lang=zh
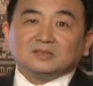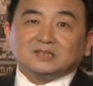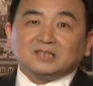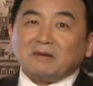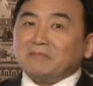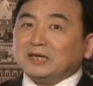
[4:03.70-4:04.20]

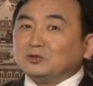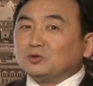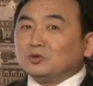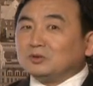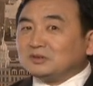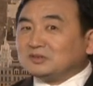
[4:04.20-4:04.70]
他没
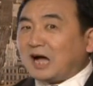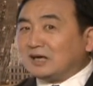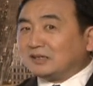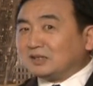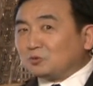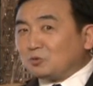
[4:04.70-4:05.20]
说
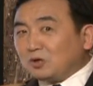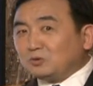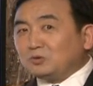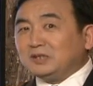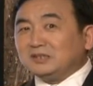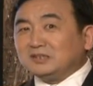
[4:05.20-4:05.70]
党的光
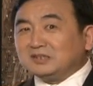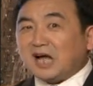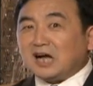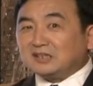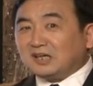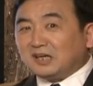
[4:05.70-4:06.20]
辉、
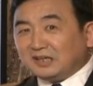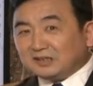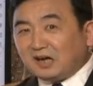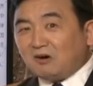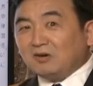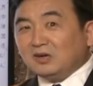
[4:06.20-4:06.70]
党的领
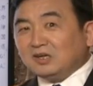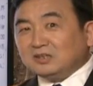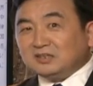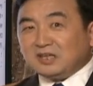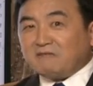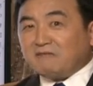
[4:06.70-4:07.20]
导、
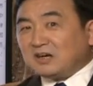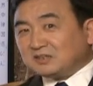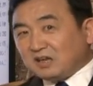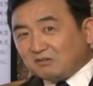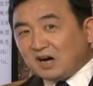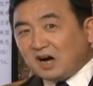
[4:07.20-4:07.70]
向往
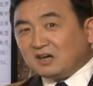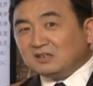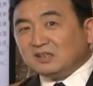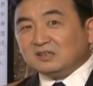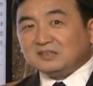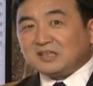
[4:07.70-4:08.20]
小康、
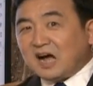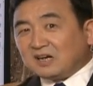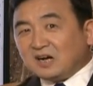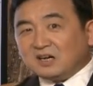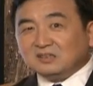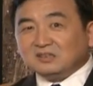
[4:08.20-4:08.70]
大
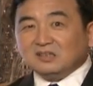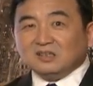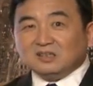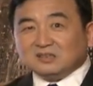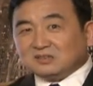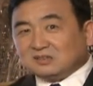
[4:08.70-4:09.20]
康、
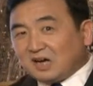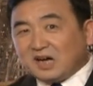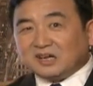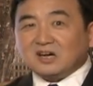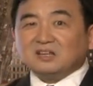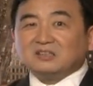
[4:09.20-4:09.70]

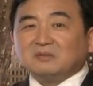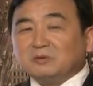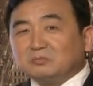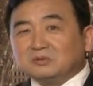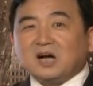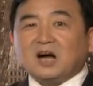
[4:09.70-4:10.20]
爱康什么
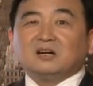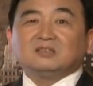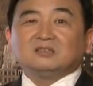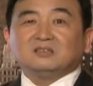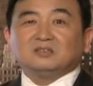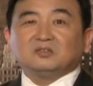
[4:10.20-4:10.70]
不康，
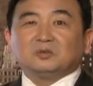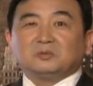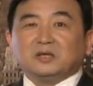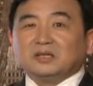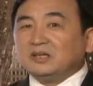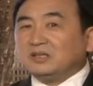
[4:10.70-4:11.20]
对不
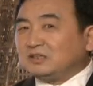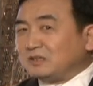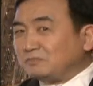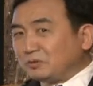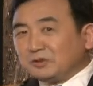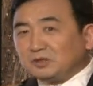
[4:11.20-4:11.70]
对？什
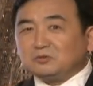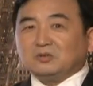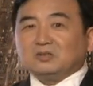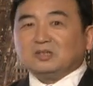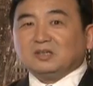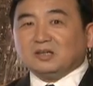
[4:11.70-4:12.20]
么都没说。
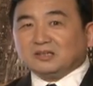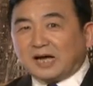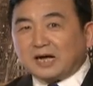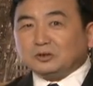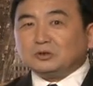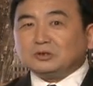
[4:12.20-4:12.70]

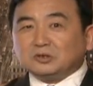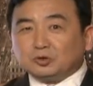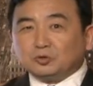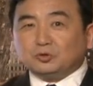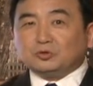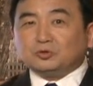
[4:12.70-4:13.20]
他
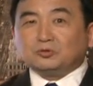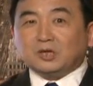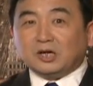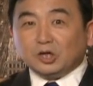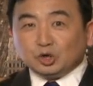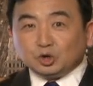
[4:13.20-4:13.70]
举出
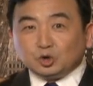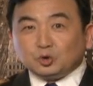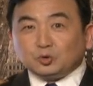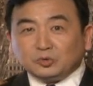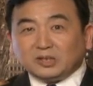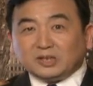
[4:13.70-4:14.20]
了
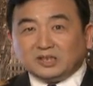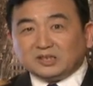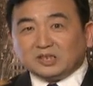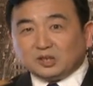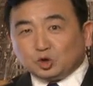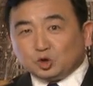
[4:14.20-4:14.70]
具体
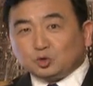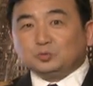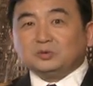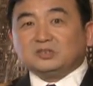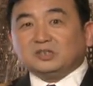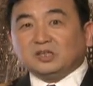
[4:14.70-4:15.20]
的
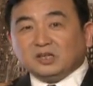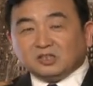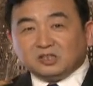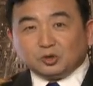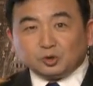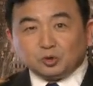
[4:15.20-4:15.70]
数字
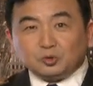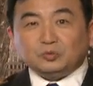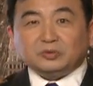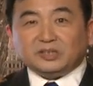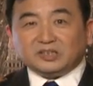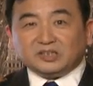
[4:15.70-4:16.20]
和具
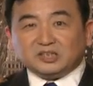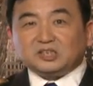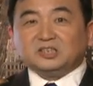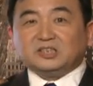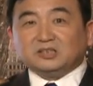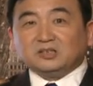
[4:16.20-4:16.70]
体的
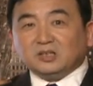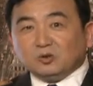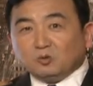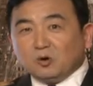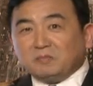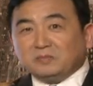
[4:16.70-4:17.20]
事情，
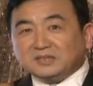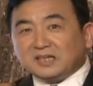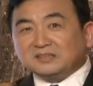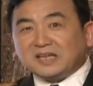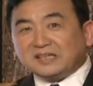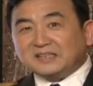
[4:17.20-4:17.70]
我们
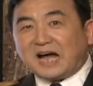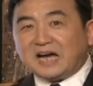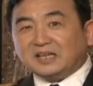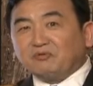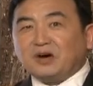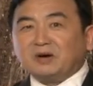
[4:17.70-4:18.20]
将在哪
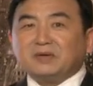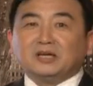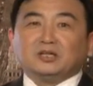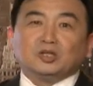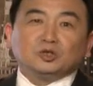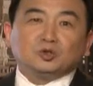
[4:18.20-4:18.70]
一方面
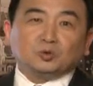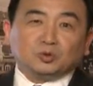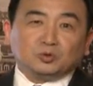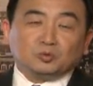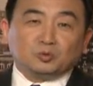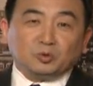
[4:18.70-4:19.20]
做
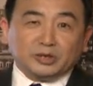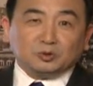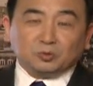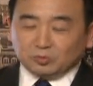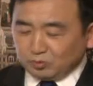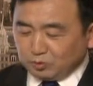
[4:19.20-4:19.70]
出对
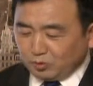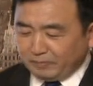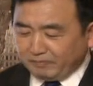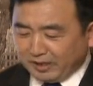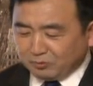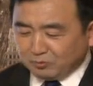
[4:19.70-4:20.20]
中对
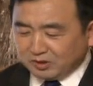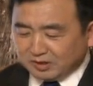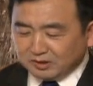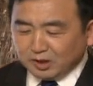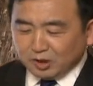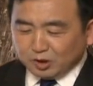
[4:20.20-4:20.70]
美国
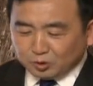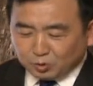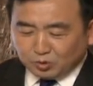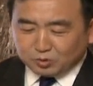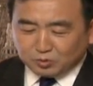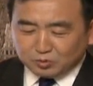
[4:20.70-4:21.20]
人
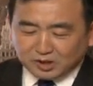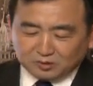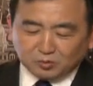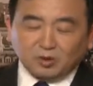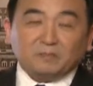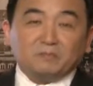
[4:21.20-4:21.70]
做出
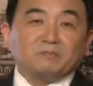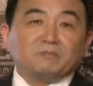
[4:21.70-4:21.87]
承诺？